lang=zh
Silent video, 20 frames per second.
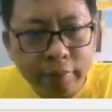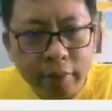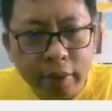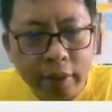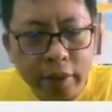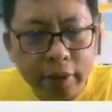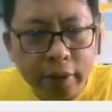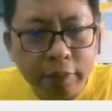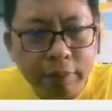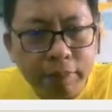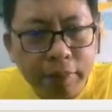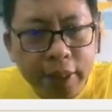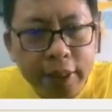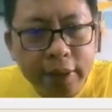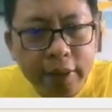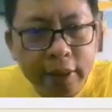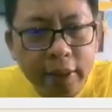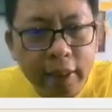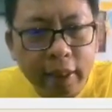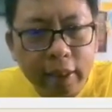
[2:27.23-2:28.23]
好，你背
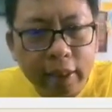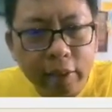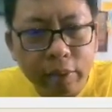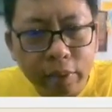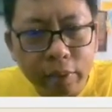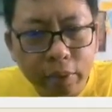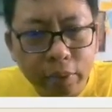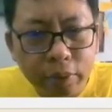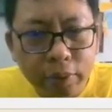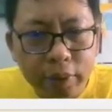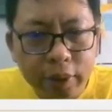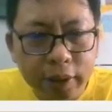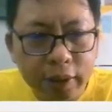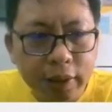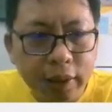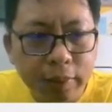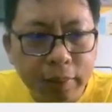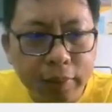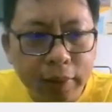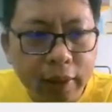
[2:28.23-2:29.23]
起来了过后呢？
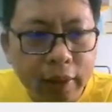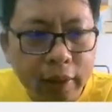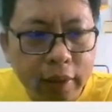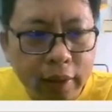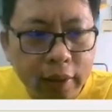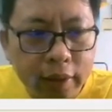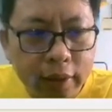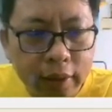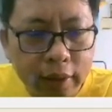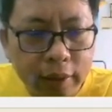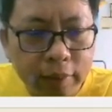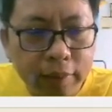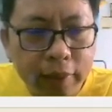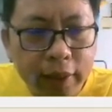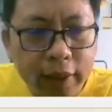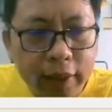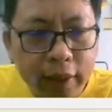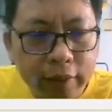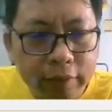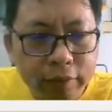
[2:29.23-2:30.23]
那么你
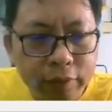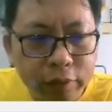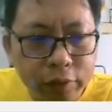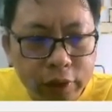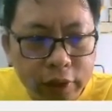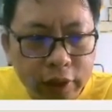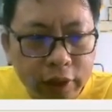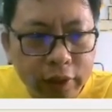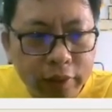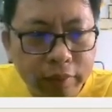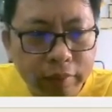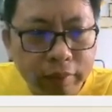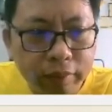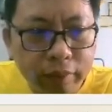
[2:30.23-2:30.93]
每天复习，